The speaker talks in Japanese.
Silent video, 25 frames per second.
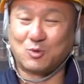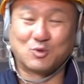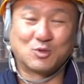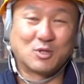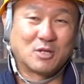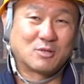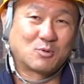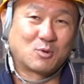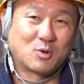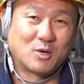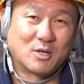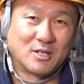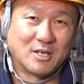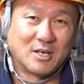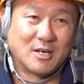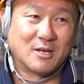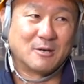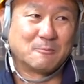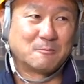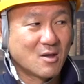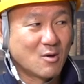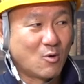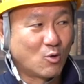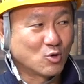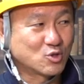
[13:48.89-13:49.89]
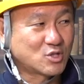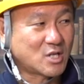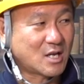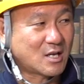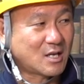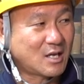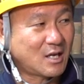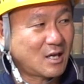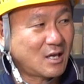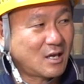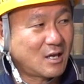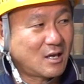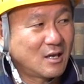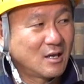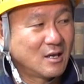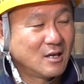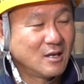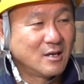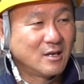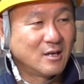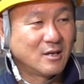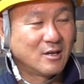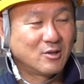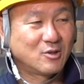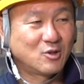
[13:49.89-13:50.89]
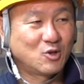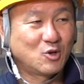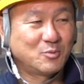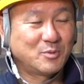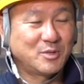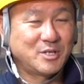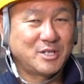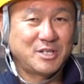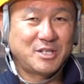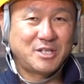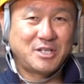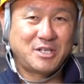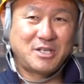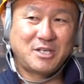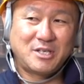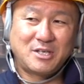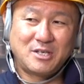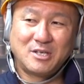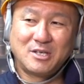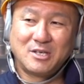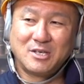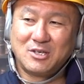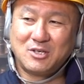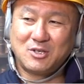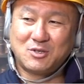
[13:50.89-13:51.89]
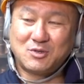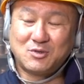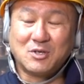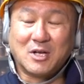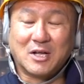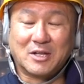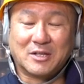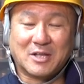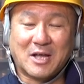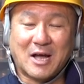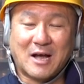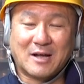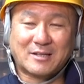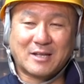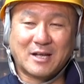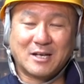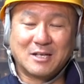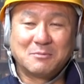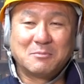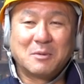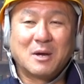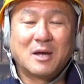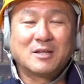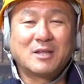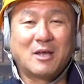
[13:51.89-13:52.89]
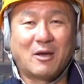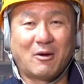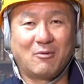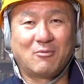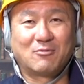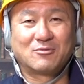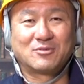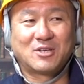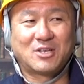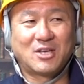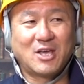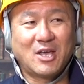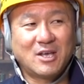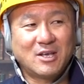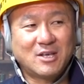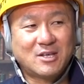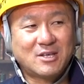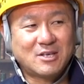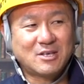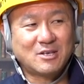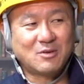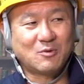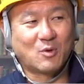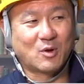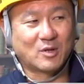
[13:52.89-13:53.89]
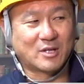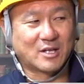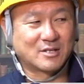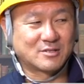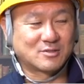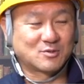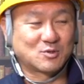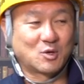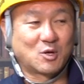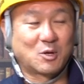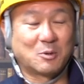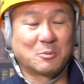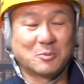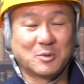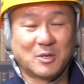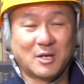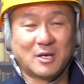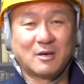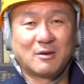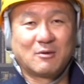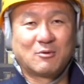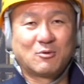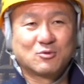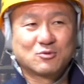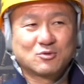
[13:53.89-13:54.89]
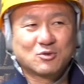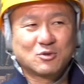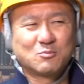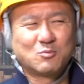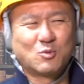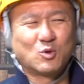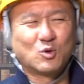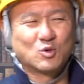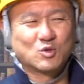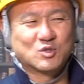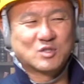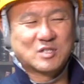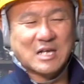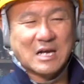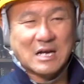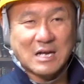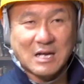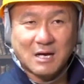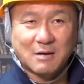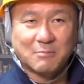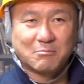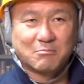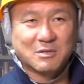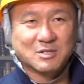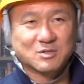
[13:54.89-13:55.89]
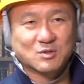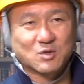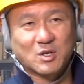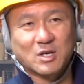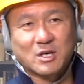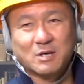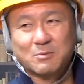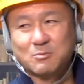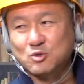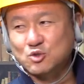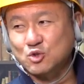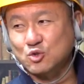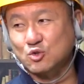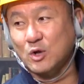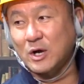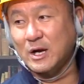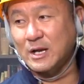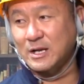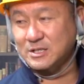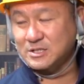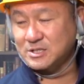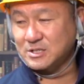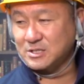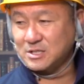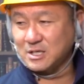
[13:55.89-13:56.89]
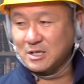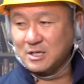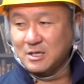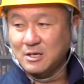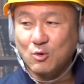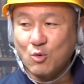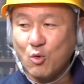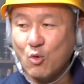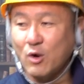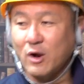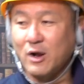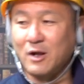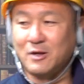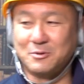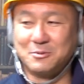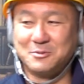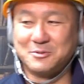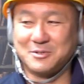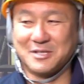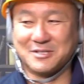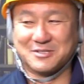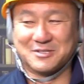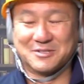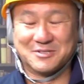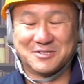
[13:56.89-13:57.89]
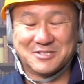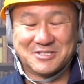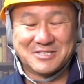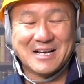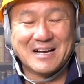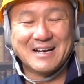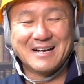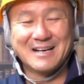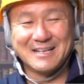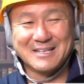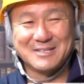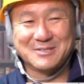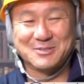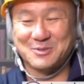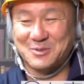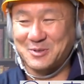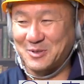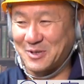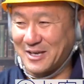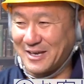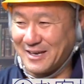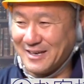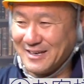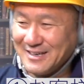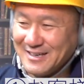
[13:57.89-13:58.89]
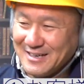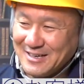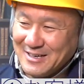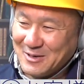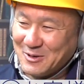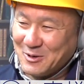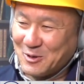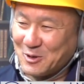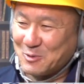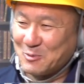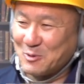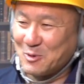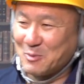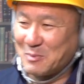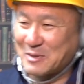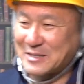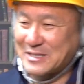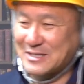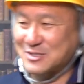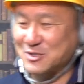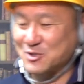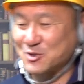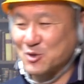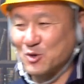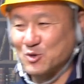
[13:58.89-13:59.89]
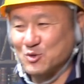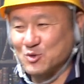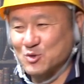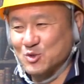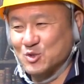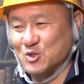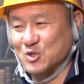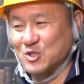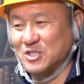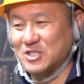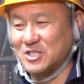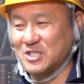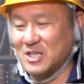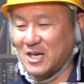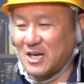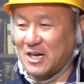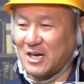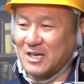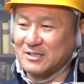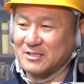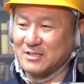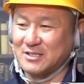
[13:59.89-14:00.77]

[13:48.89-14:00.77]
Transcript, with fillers: るだとかね、お酒飲みに行くなんて当たり前だよ。で、現金を渡すとかもね、本当にもうザラ。まあその辺もちょっと話していこうかなと思ったんですけど、時間がね、ちょっとね、これもまた15分過ぎちゃっ